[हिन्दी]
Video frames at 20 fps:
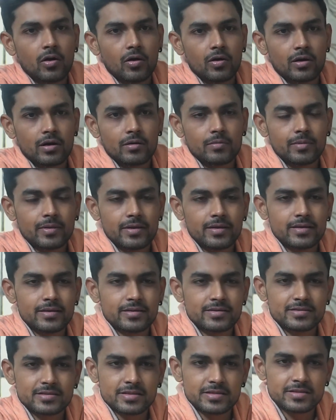और अभी
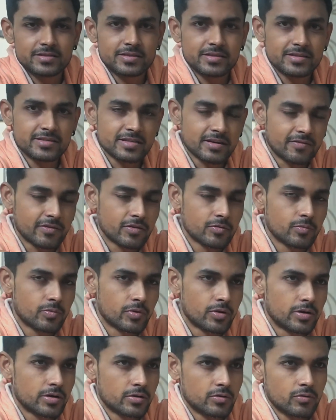
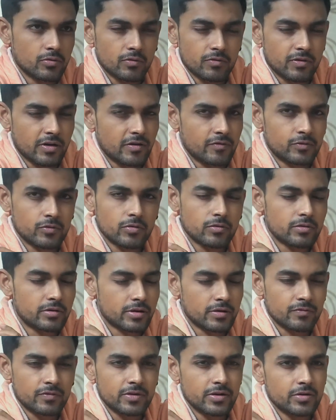67.25 तो
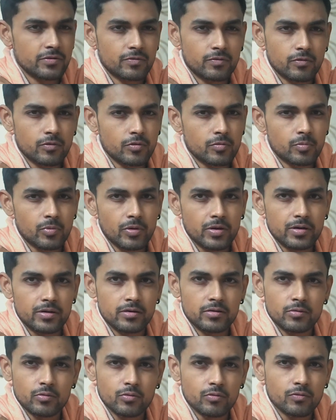रफली
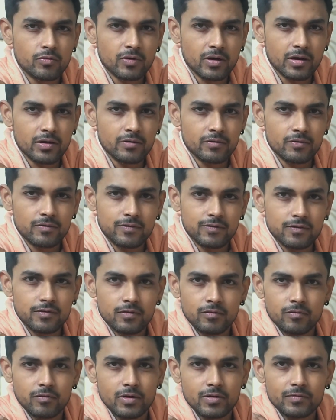4.25
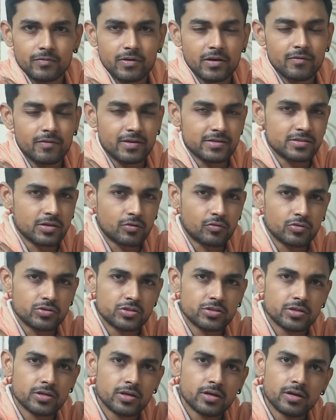15 ऐसा कुछ
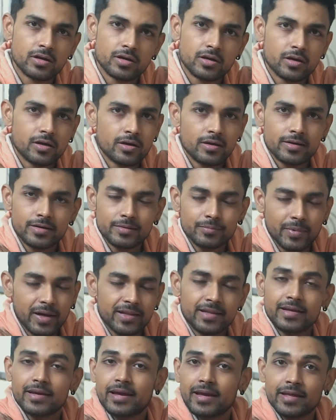
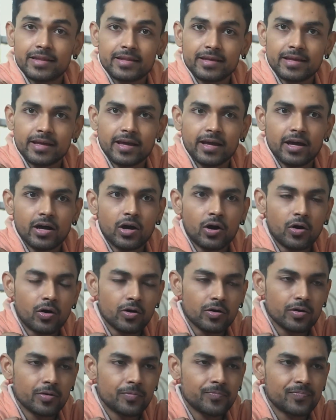मैंने गेन किया है
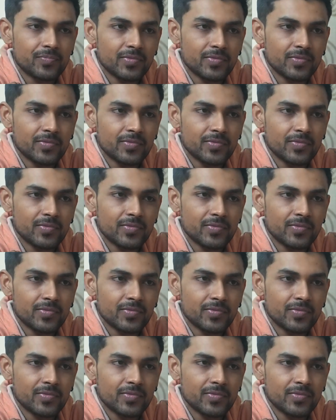और